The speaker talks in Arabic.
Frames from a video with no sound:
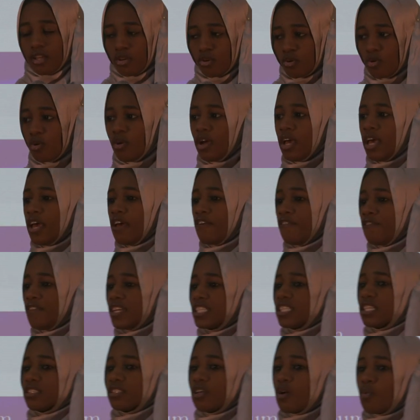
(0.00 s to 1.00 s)
انه في
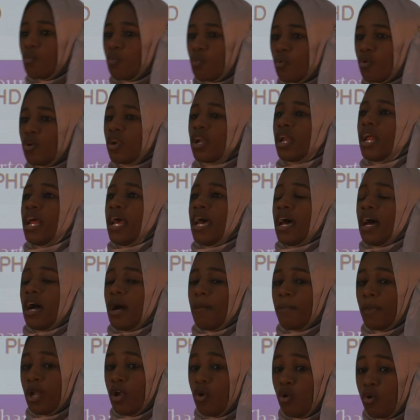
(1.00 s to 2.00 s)
تطور
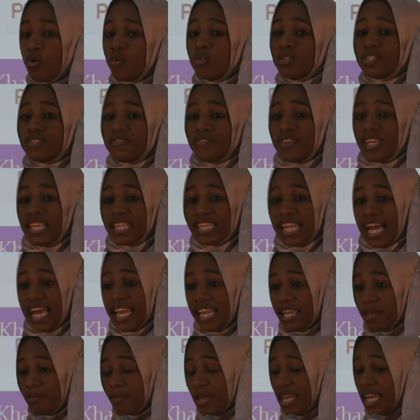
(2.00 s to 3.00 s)
ملحوظ في
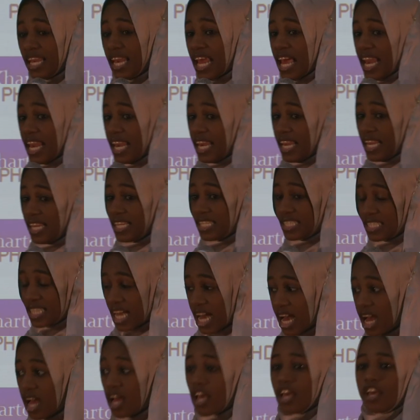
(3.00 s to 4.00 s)
تعليم
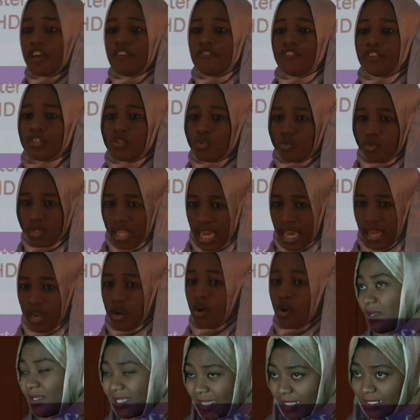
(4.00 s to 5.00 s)
النساء في السودان
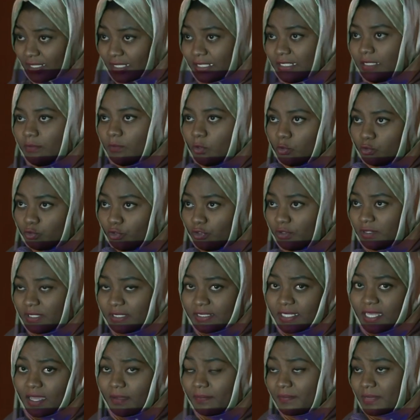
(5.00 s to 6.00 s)
يعني احنا موضوعنا
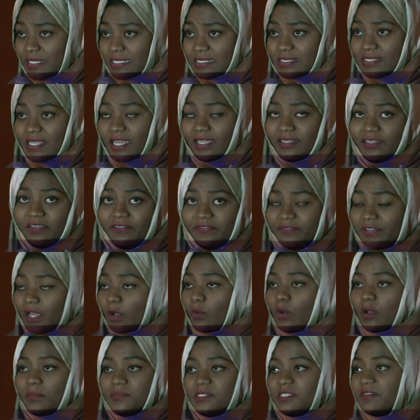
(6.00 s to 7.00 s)
ده بيستهدف
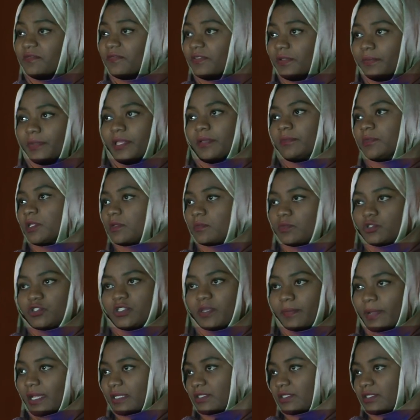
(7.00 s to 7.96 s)
نحو 50% من المجتمع